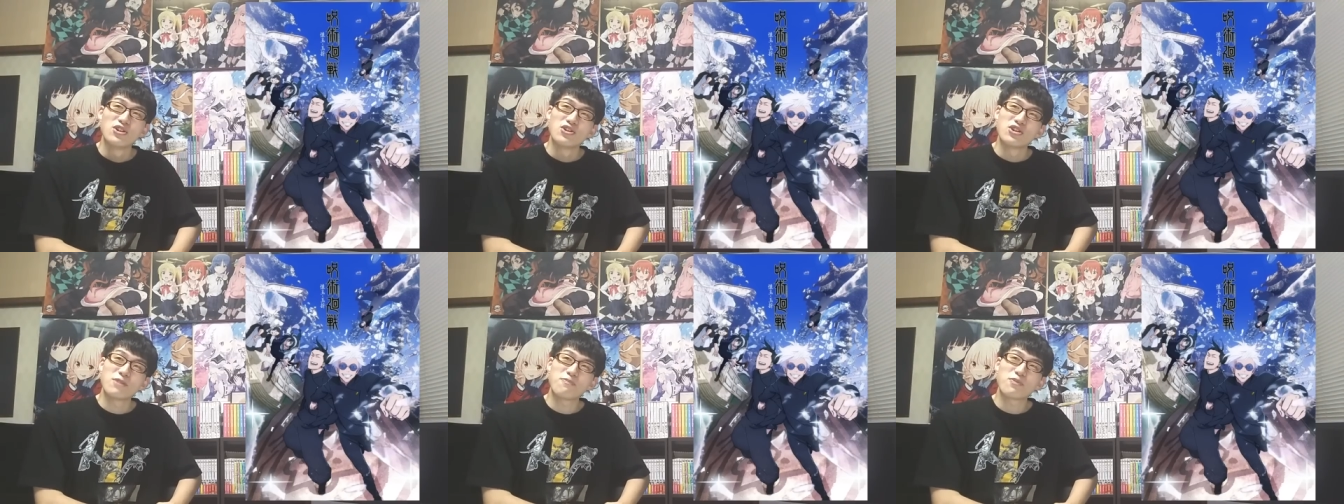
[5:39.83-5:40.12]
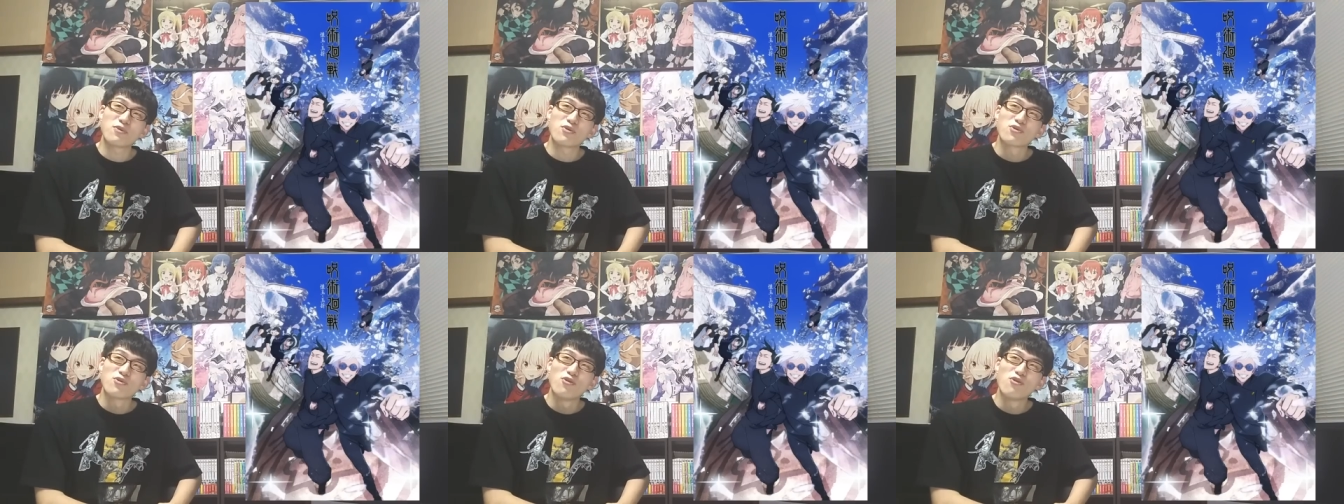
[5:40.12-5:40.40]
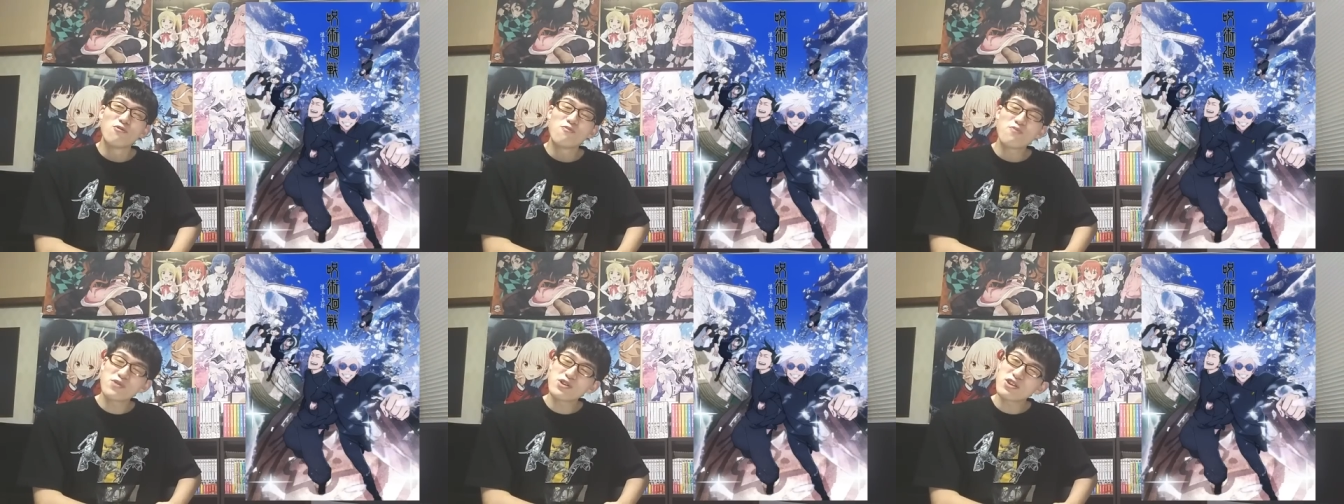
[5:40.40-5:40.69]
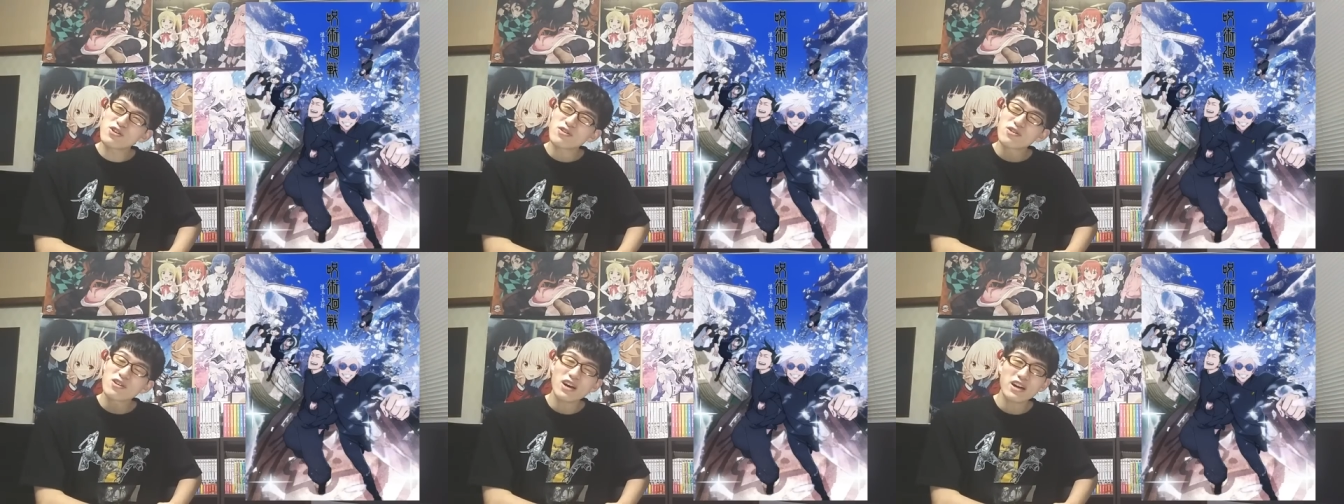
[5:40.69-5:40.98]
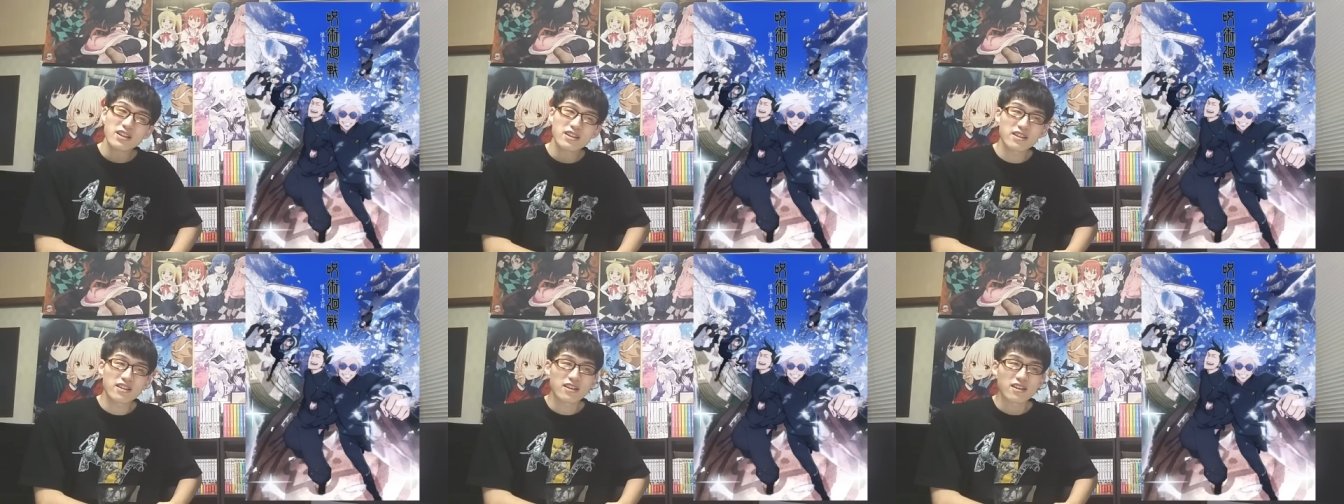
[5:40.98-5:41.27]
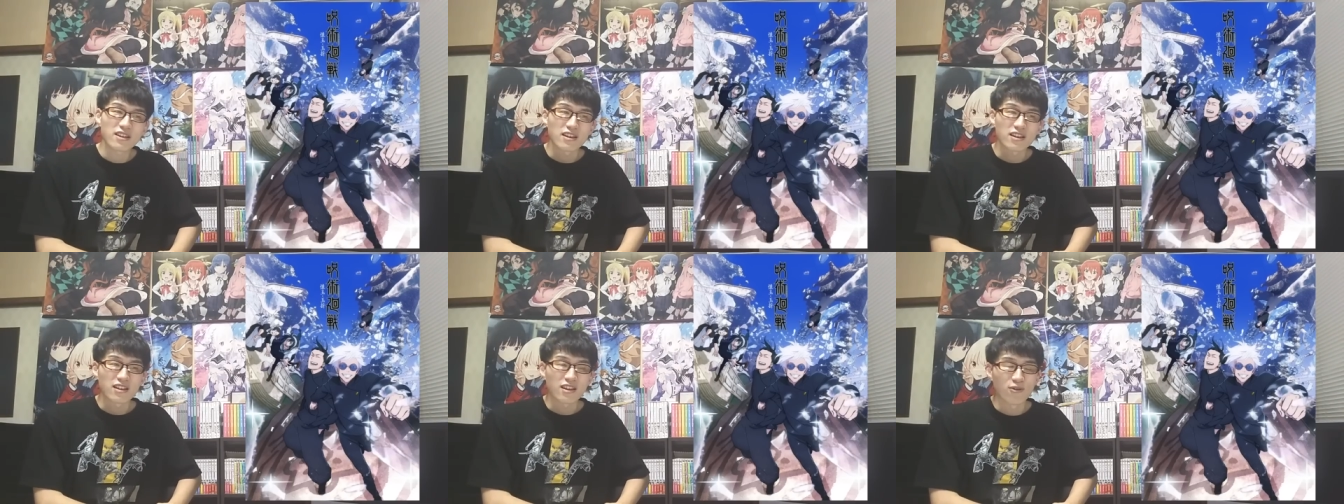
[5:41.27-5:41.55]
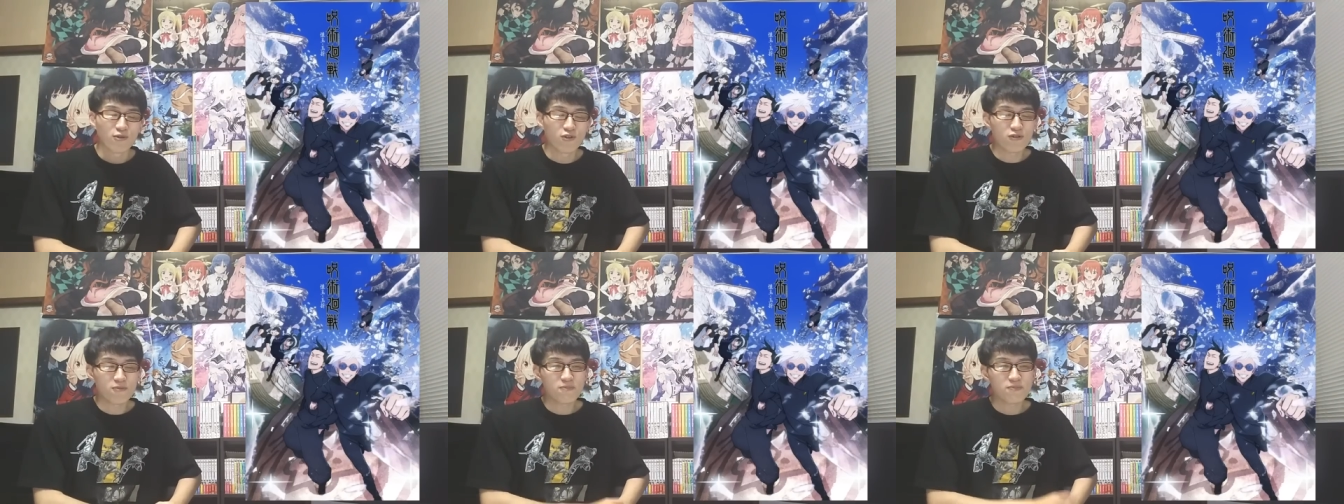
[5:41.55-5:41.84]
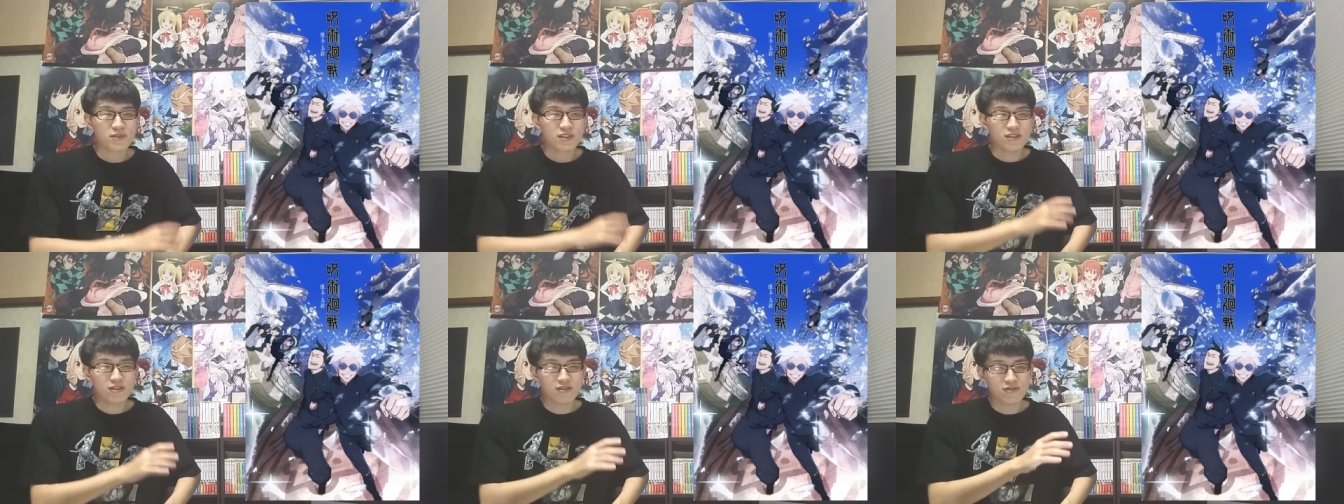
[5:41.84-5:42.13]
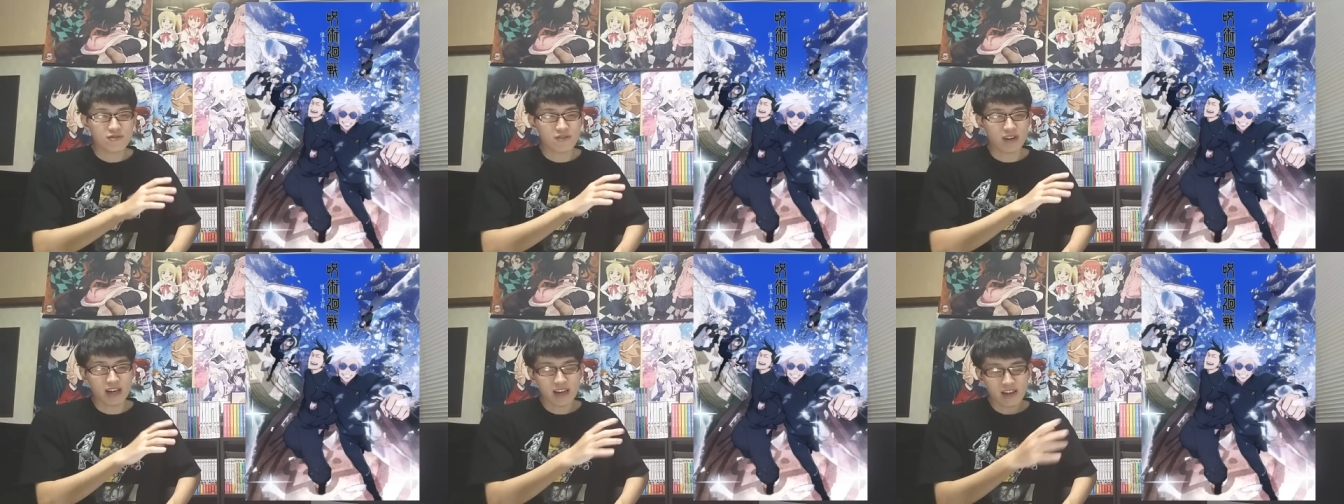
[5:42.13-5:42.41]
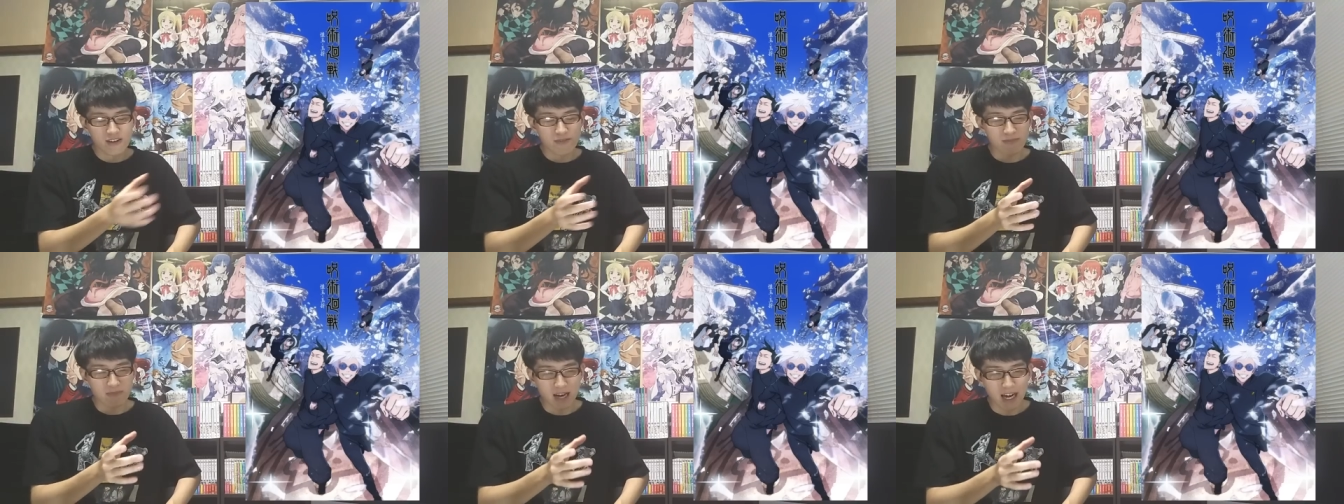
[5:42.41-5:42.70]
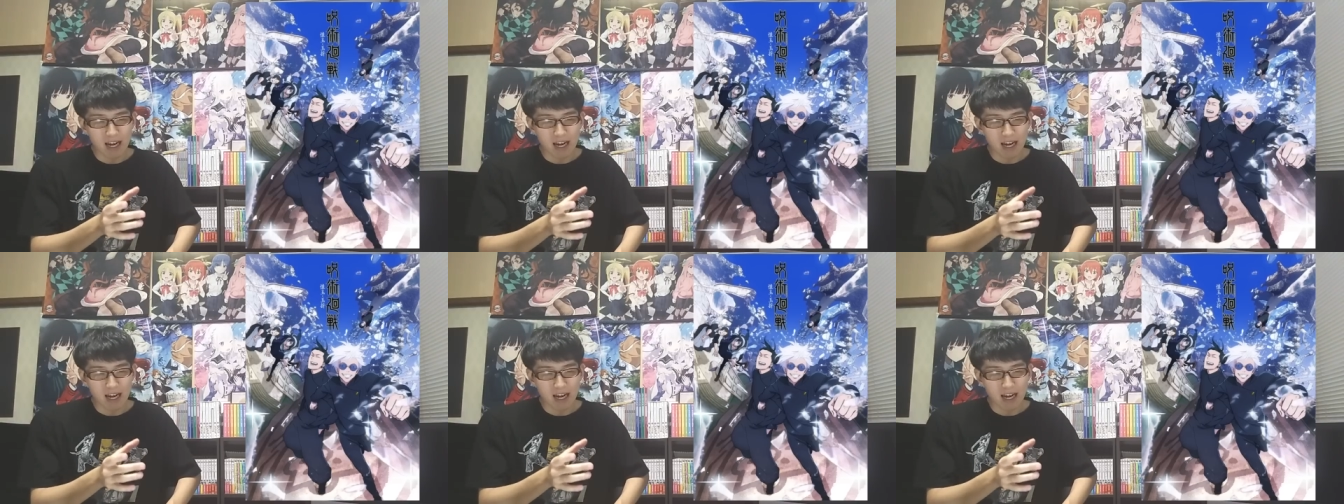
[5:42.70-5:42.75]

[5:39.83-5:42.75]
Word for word: やっぱこのオープニング入ってからというかオープニング入る